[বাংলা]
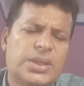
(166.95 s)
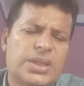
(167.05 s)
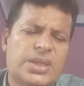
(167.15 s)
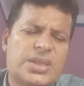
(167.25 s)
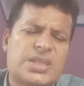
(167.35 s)

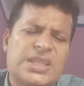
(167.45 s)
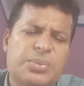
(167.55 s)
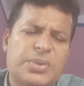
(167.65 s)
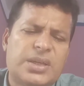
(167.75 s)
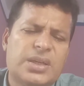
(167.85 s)
ইংরেজ
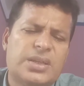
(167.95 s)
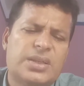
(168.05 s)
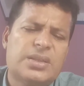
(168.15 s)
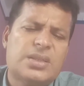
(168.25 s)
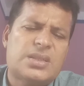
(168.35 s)
নৃবিজ্ঞানী
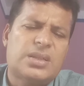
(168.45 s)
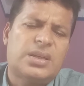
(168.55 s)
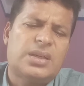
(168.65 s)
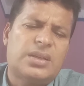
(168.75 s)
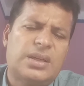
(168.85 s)

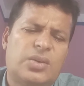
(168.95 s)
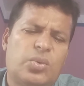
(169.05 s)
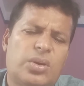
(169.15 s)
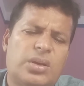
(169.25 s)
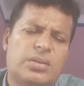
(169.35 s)
স্যার
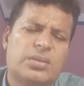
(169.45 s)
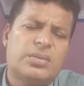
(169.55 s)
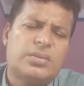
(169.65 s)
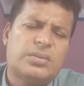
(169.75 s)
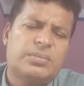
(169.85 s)
অ্যাডওয়ার্ড
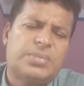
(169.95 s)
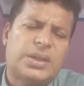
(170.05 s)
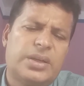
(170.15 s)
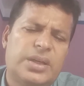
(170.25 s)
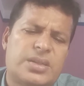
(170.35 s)

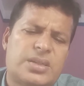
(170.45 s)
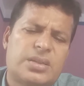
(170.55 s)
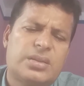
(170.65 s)
বার্নেট